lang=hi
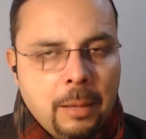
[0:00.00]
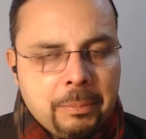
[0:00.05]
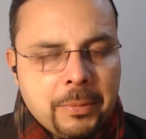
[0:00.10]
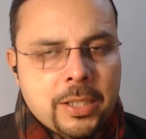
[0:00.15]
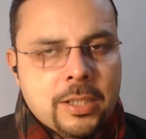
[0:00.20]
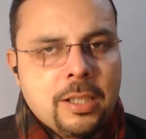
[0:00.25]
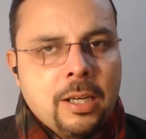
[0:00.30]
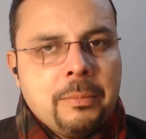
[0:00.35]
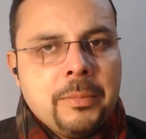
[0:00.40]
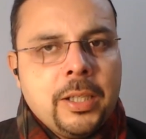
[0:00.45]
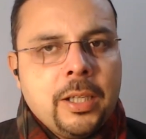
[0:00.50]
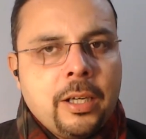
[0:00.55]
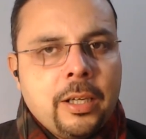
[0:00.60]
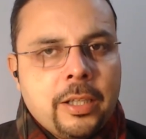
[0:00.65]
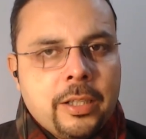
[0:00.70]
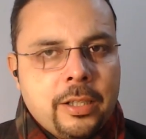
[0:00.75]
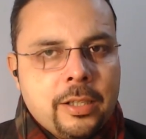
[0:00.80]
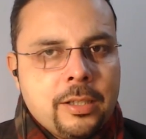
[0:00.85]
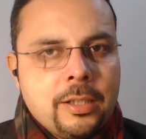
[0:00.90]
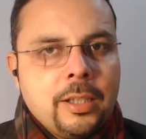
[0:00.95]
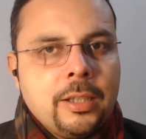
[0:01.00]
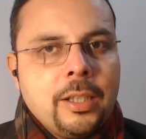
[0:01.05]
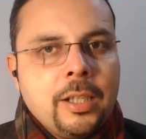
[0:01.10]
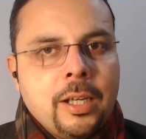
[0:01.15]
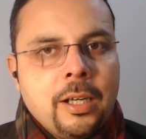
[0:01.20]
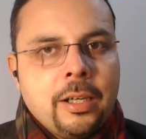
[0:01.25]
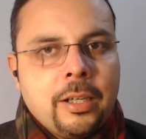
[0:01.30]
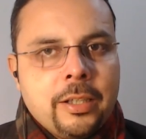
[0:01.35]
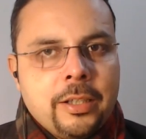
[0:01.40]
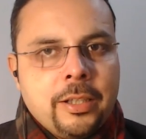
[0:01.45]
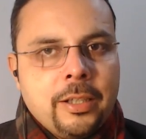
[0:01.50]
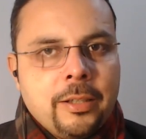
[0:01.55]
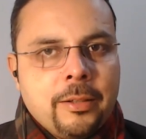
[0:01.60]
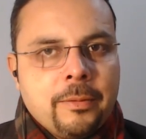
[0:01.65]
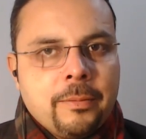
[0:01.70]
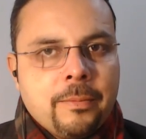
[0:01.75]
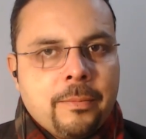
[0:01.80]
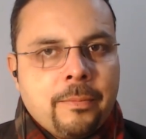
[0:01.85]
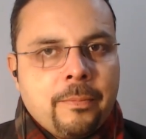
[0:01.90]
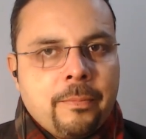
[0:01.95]
आपके सामने अगर ये स्थिति आ गई है
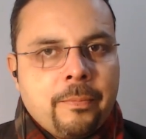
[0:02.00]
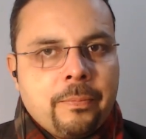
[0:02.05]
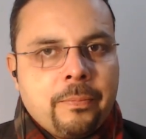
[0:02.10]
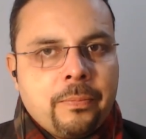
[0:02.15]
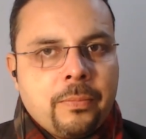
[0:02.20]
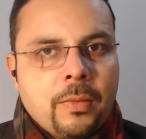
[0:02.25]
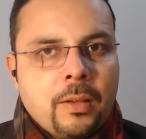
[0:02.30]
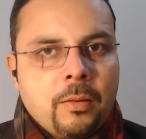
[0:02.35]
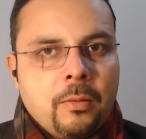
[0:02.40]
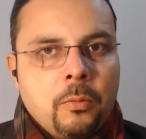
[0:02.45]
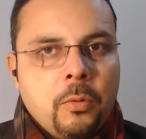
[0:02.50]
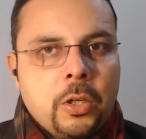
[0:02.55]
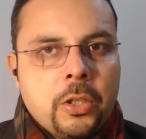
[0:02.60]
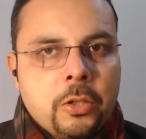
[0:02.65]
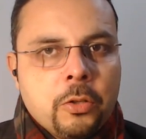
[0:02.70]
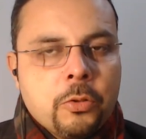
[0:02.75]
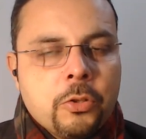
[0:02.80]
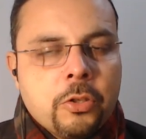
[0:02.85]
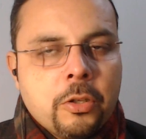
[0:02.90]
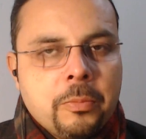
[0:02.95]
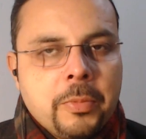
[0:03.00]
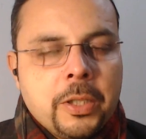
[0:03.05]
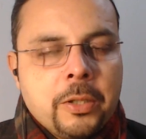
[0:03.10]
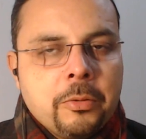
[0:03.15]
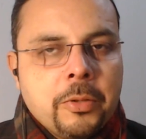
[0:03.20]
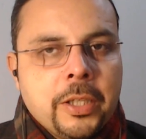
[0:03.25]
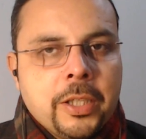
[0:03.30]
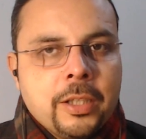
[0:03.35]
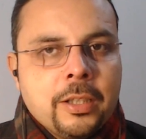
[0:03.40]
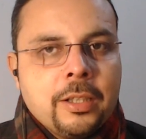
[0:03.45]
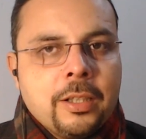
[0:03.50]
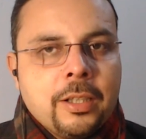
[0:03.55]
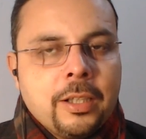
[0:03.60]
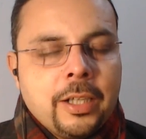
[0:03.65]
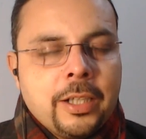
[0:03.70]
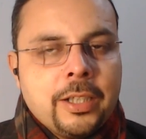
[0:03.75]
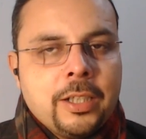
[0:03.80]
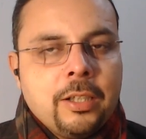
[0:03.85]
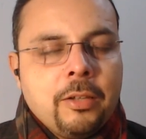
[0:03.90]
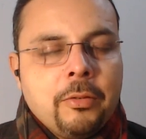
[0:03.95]
वट यू शुड बी डूइंग
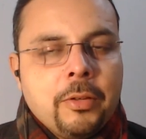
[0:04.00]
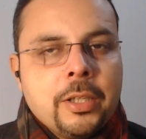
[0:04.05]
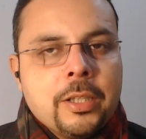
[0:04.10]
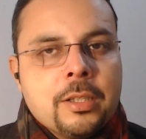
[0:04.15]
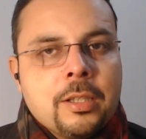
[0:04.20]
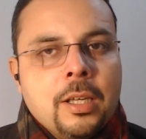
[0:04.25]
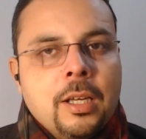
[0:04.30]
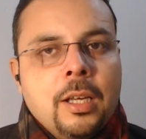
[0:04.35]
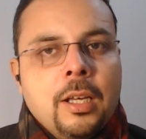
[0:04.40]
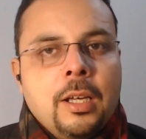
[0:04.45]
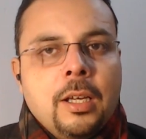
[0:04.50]
राइट नाउ इज